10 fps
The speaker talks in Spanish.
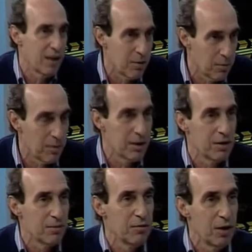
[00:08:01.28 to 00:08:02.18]
en algún
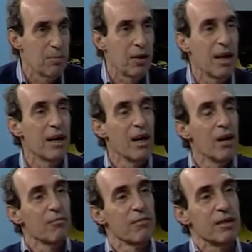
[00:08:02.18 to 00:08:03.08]
momento, ¿no? Porque
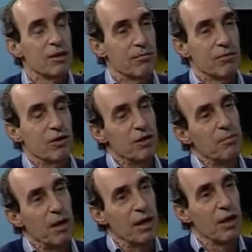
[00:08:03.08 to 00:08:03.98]
yo,
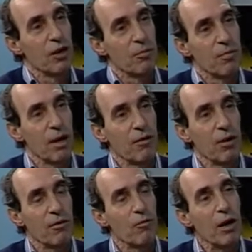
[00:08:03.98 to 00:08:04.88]
siempre digo, eh,
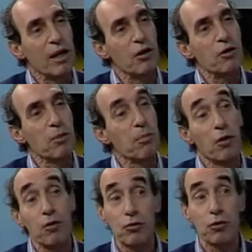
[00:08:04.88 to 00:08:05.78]
cualquier otro
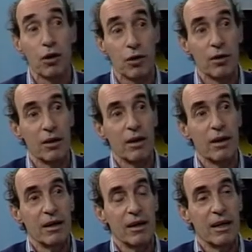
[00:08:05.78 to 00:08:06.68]
producto,
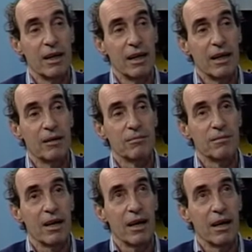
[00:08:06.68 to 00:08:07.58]
eh,
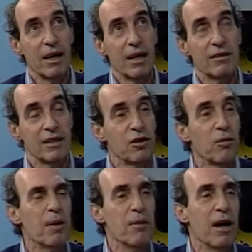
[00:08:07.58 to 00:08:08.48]
el
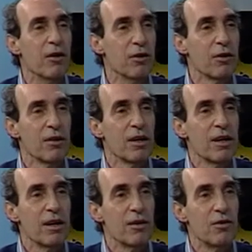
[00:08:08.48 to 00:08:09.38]
sector privado
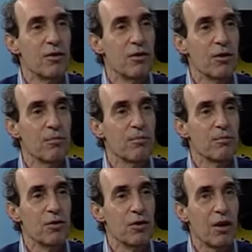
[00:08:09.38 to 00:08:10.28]
no,
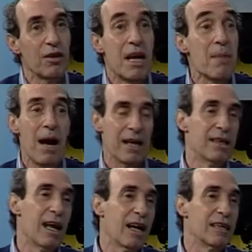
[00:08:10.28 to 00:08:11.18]
no
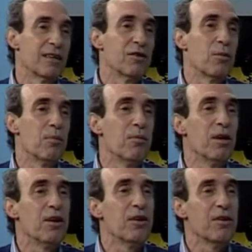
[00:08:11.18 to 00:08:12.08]
demanda que el sector
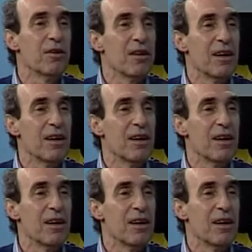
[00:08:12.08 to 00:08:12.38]
público